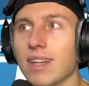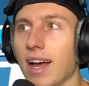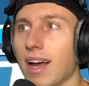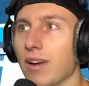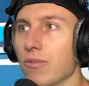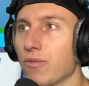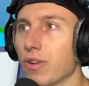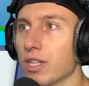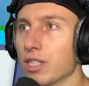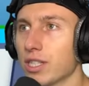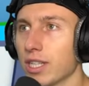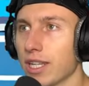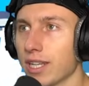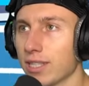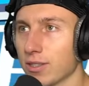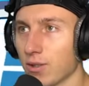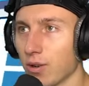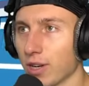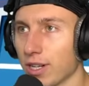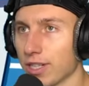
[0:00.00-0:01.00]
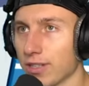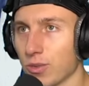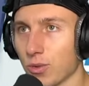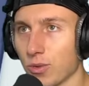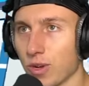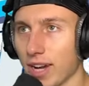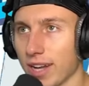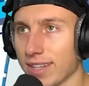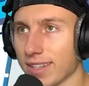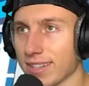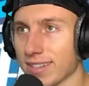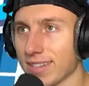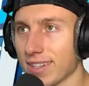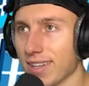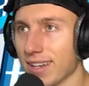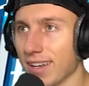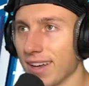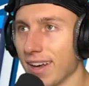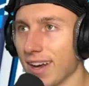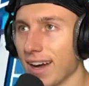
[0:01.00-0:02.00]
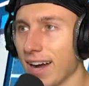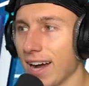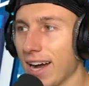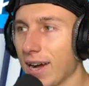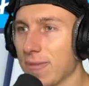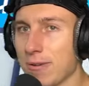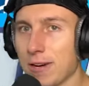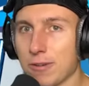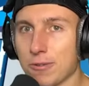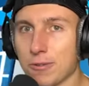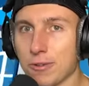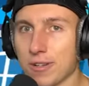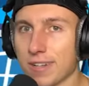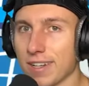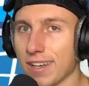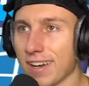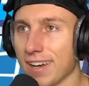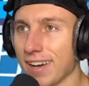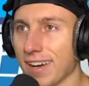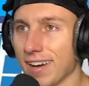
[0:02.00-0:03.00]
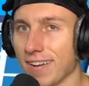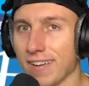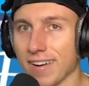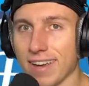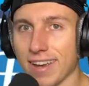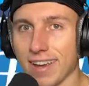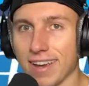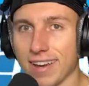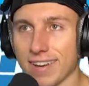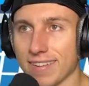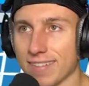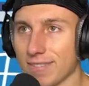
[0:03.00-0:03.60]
sagen, verstehe ich noch nicht so ganz. Aber gut, äh, okay,